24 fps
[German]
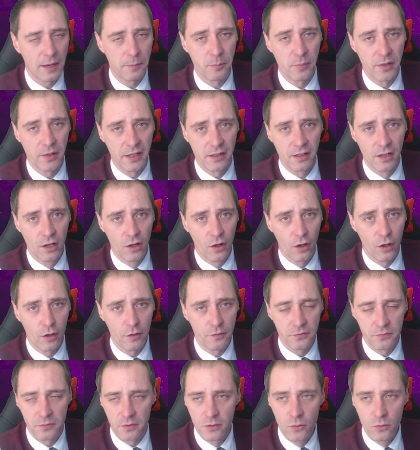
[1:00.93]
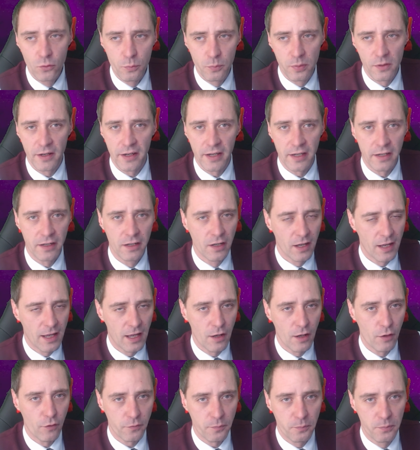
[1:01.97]
Epic, auf Uplay,
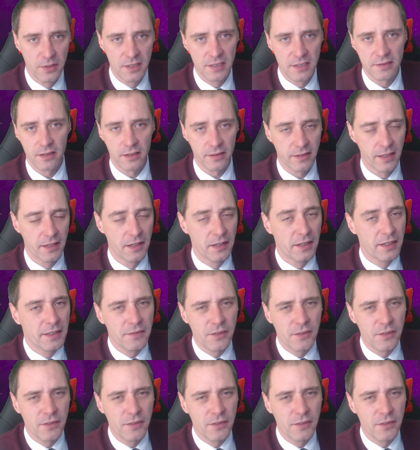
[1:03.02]
auf Blizzard.